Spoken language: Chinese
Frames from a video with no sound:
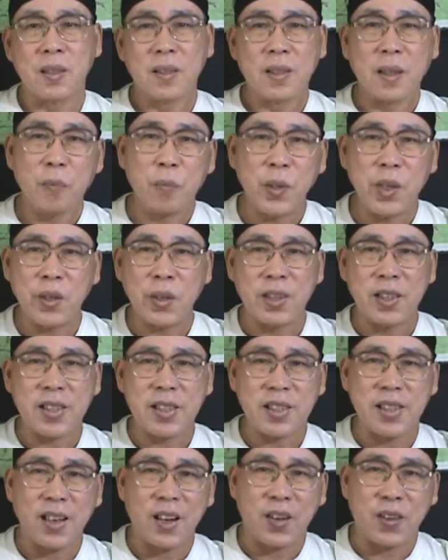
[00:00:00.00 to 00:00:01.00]
他没有人
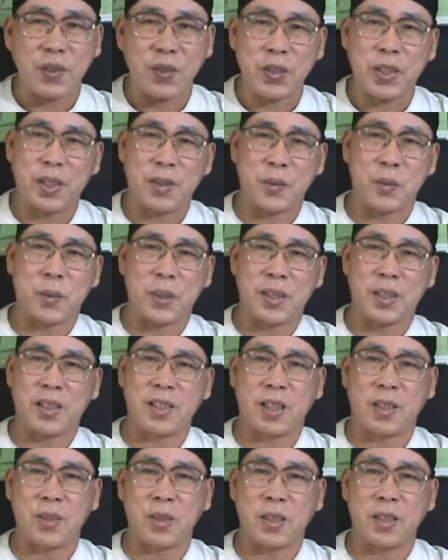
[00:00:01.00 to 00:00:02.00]
知道。就像我现
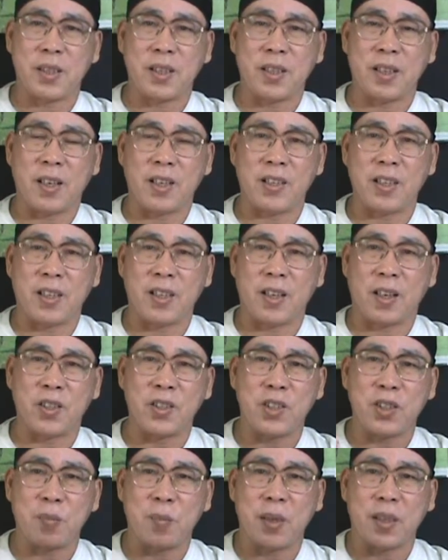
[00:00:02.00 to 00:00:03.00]
在讲说，呃，电脑
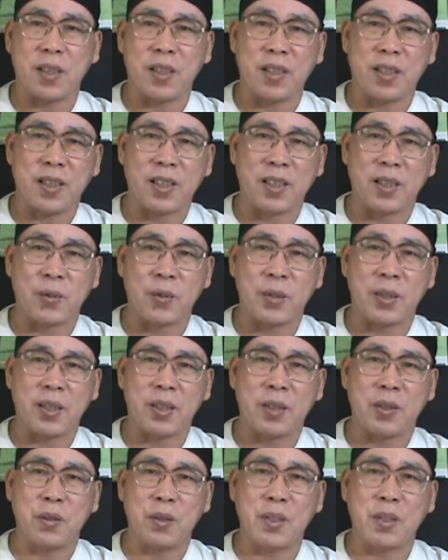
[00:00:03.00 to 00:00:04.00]
基本的那个语言
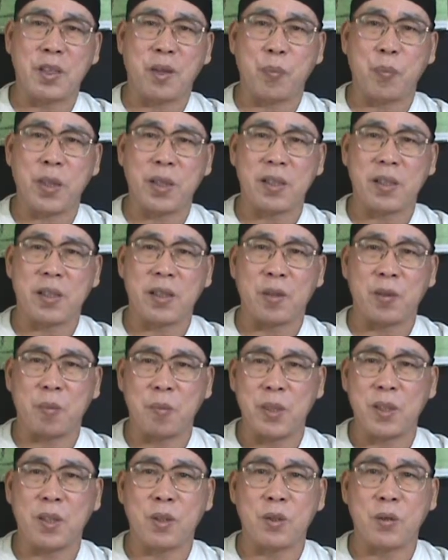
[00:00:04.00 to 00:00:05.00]
就有一个叫 basic，我
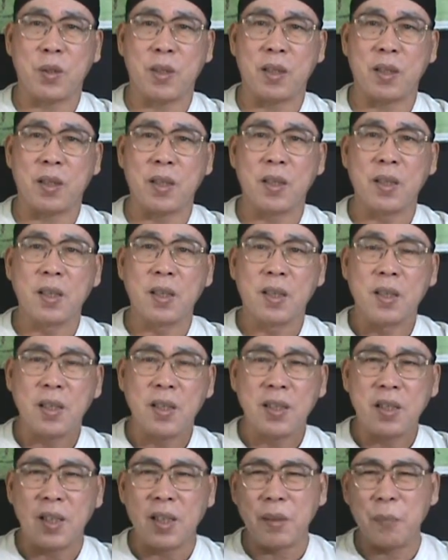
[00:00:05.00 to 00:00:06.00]
们以前学的，
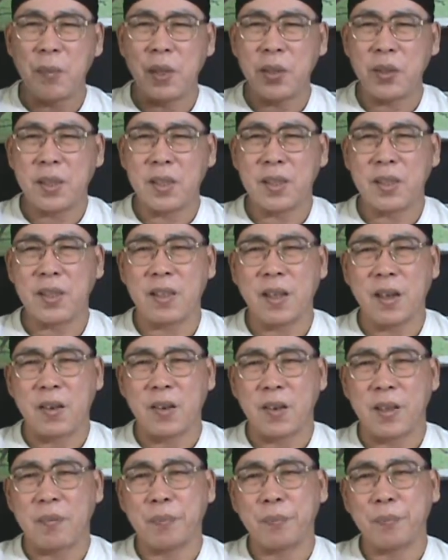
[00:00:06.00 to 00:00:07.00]
现在没有人知
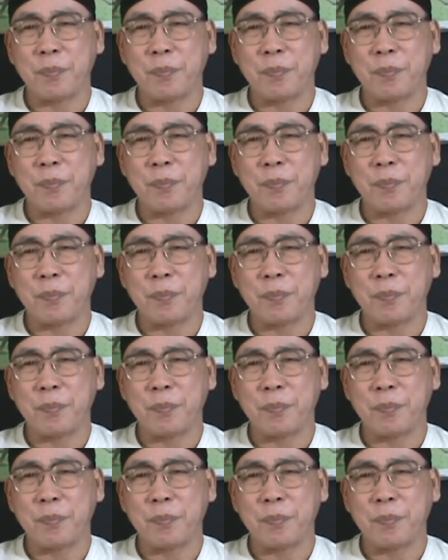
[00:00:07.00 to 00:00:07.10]
道了。